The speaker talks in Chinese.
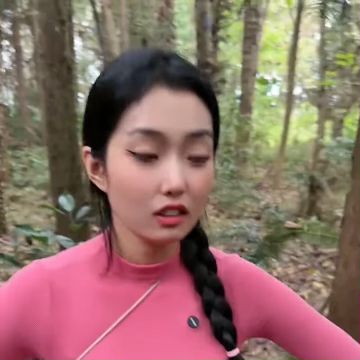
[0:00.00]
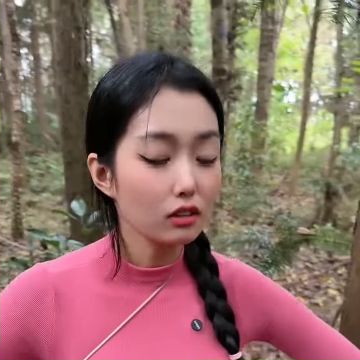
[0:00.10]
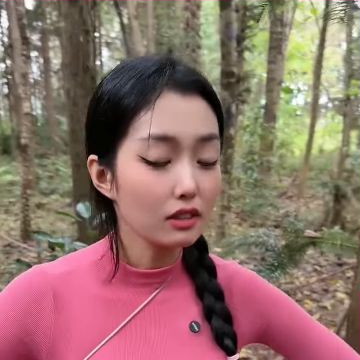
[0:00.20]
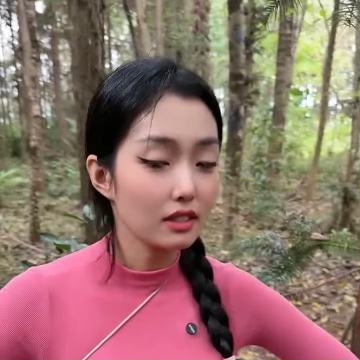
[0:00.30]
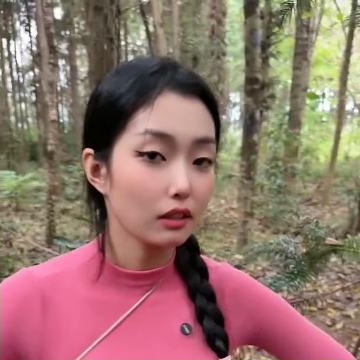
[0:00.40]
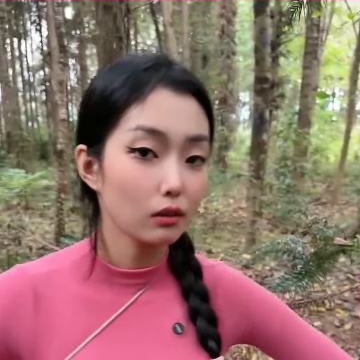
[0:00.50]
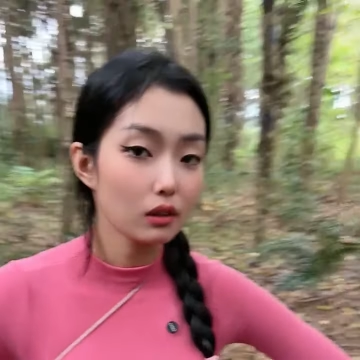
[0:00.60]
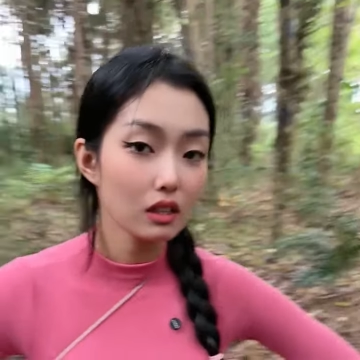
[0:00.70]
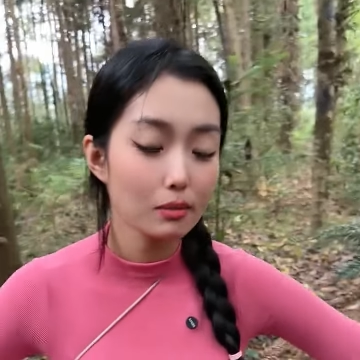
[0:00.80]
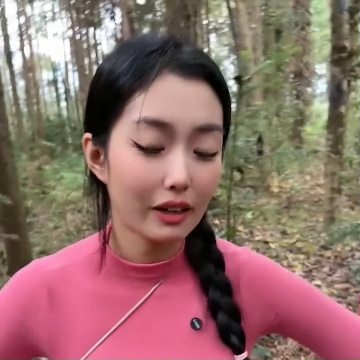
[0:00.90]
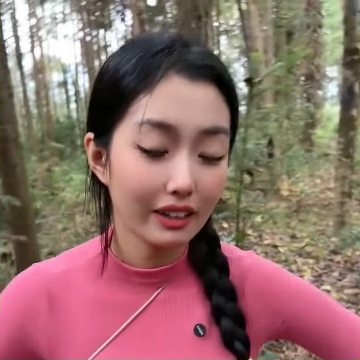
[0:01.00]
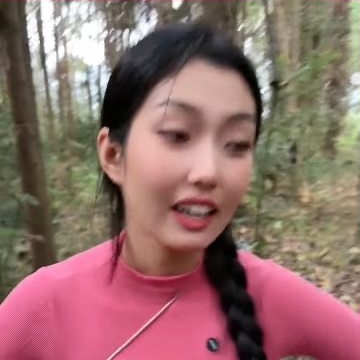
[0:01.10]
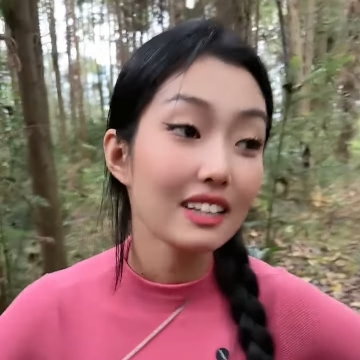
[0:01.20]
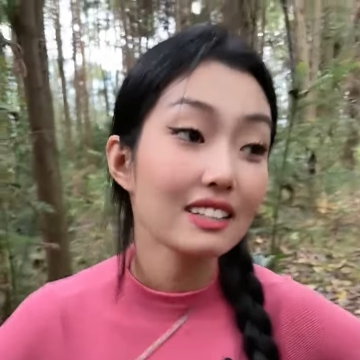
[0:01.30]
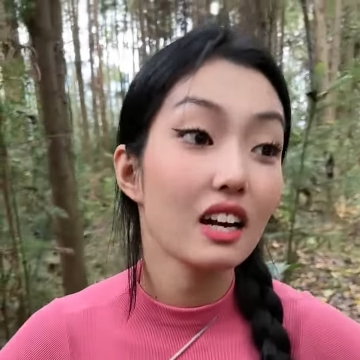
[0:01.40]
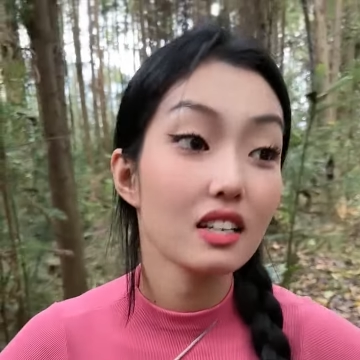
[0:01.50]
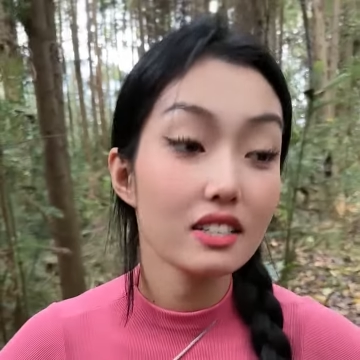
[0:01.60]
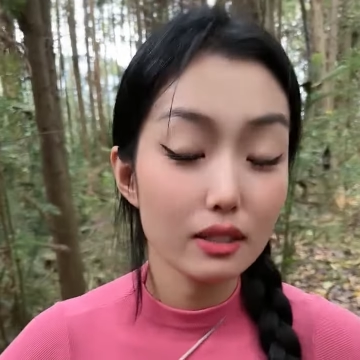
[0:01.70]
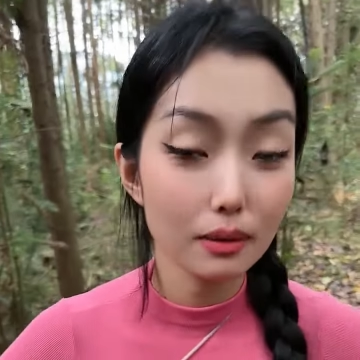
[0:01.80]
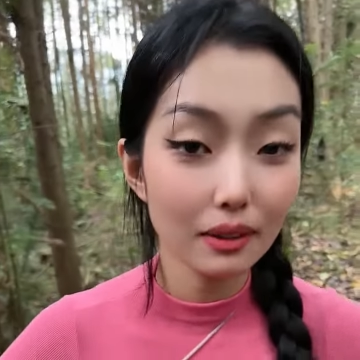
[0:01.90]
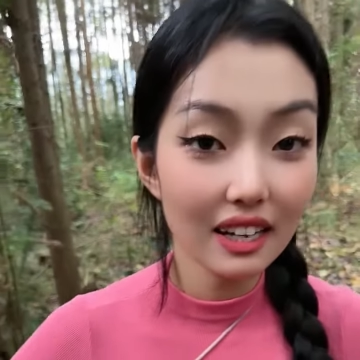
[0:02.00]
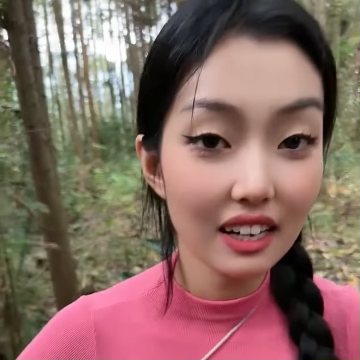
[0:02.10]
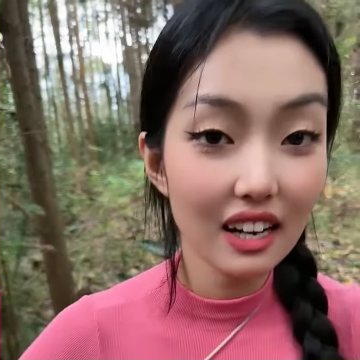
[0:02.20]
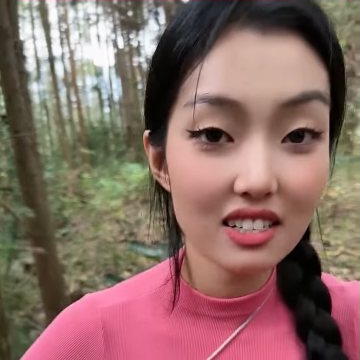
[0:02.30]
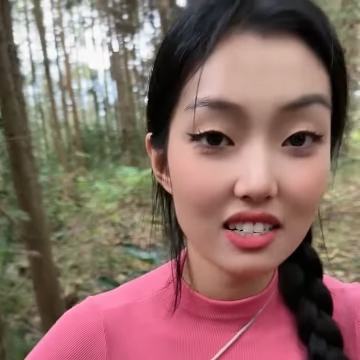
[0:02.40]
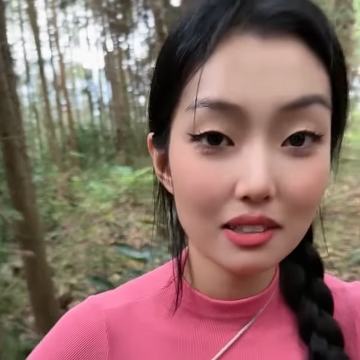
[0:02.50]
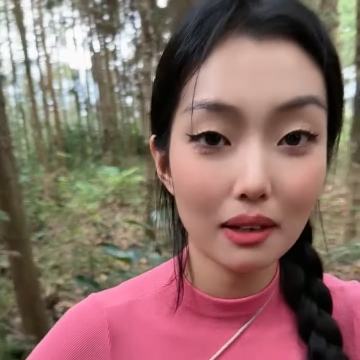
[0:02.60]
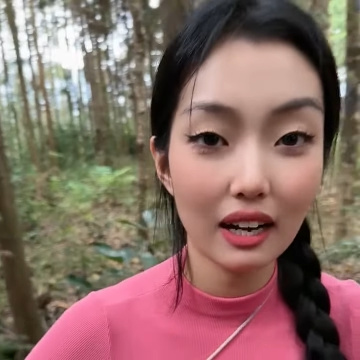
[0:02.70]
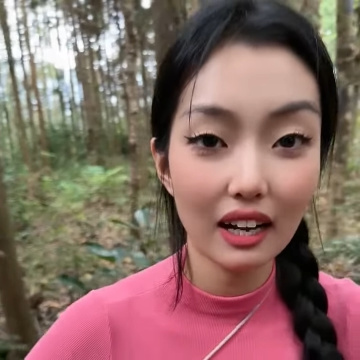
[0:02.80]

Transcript: 都结婚了嘛！大姐二姐昨天刚试完，